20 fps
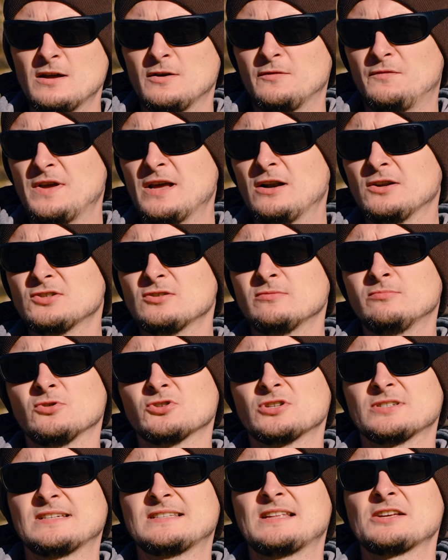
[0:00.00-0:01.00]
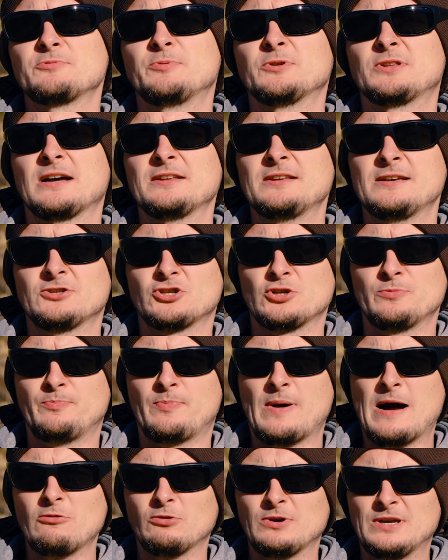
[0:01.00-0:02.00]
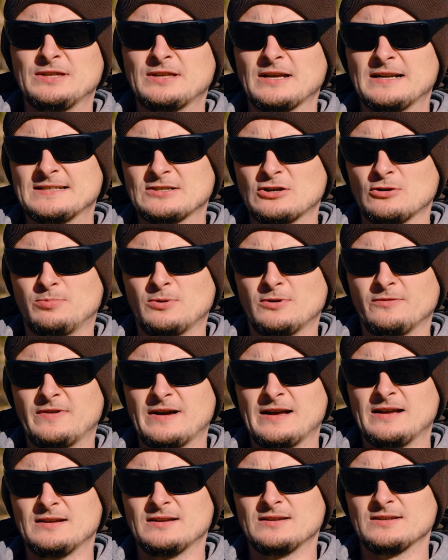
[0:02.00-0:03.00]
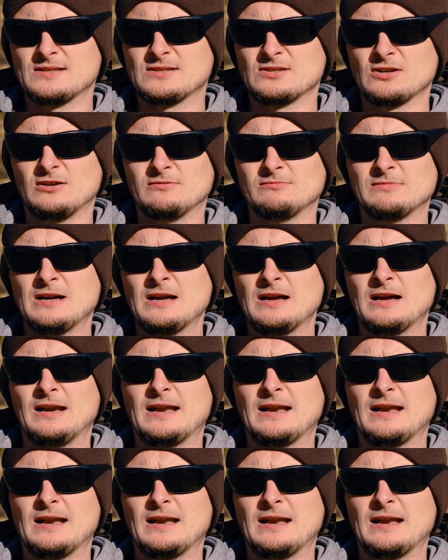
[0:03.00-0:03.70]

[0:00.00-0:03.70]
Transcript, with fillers: Wiele osób może zadać pytanie, czy pałki teleskopowe są